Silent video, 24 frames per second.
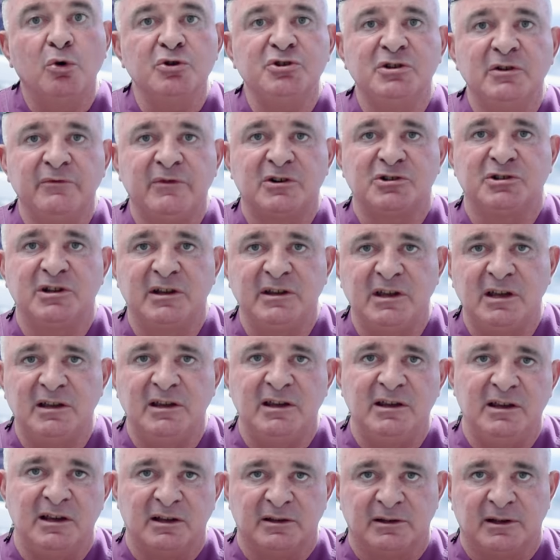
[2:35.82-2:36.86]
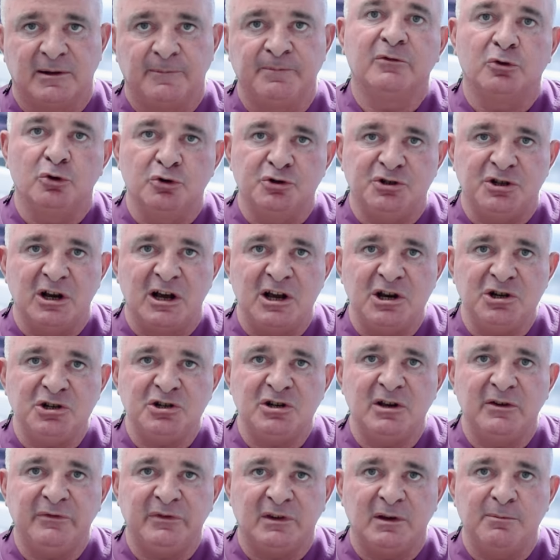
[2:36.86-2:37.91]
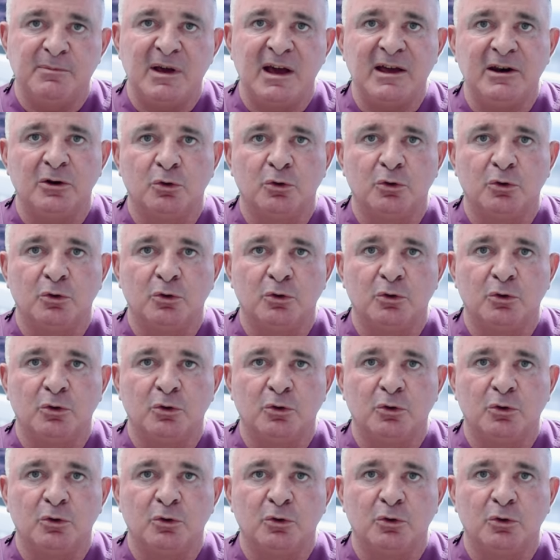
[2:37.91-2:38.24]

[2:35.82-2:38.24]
очень важна гигиена, включающая в себя